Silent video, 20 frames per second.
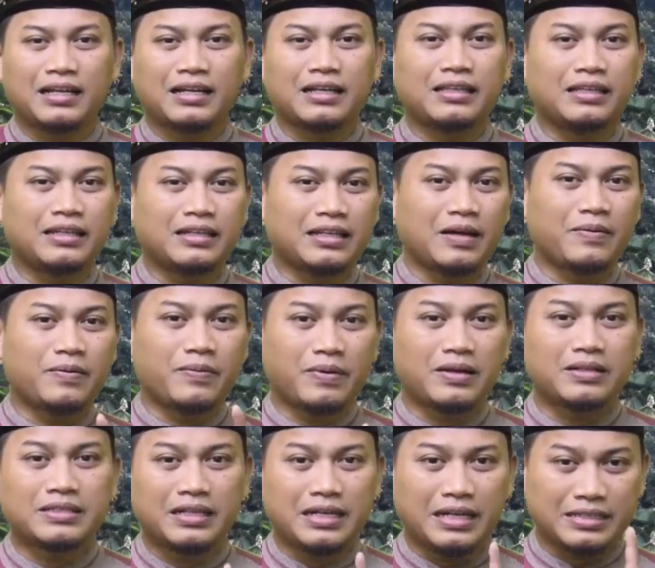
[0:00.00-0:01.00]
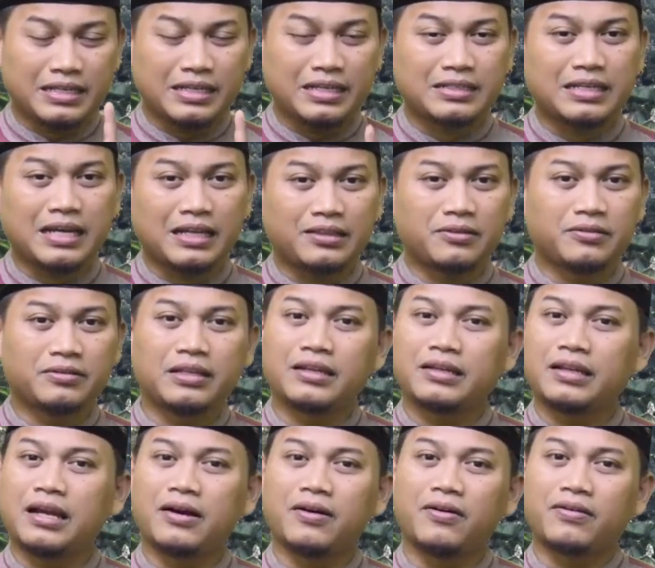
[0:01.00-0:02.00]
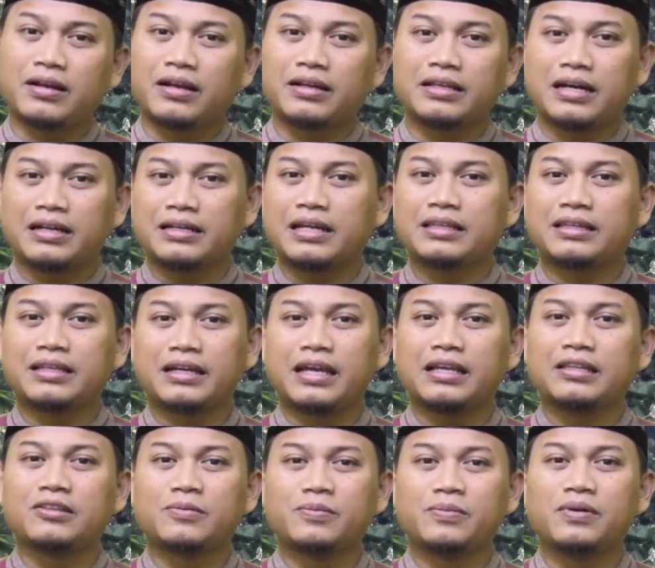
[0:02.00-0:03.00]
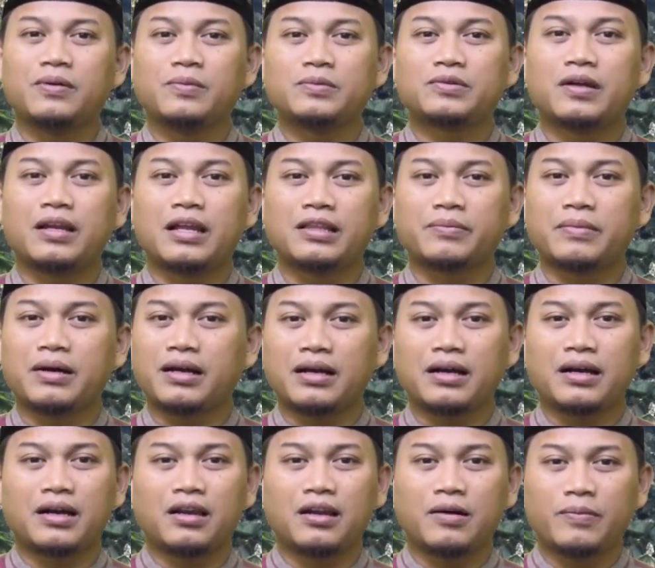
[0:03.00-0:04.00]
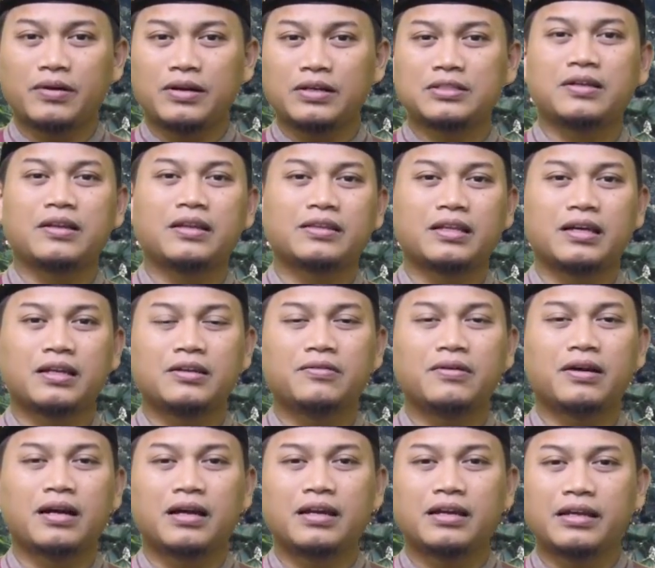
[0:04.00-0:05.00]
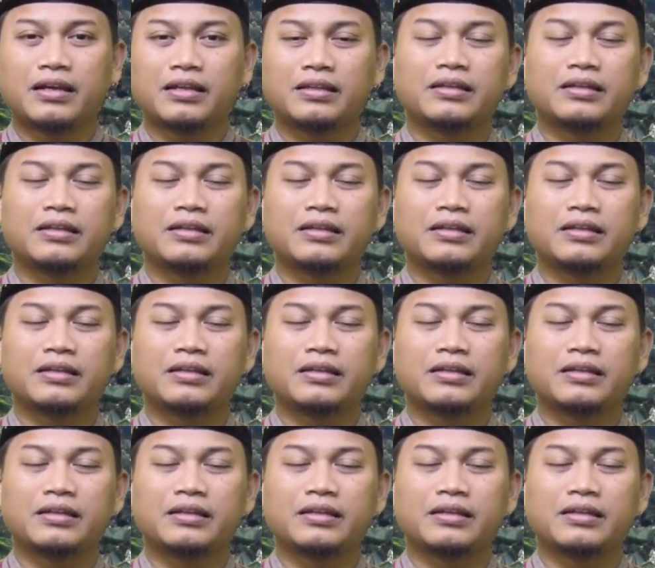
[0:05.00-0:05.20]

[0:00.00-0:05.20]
Ketika memang jenazahnya satu dan yang orang yang datang itu belum sholat, maka kalaupun disolatkan dua kali,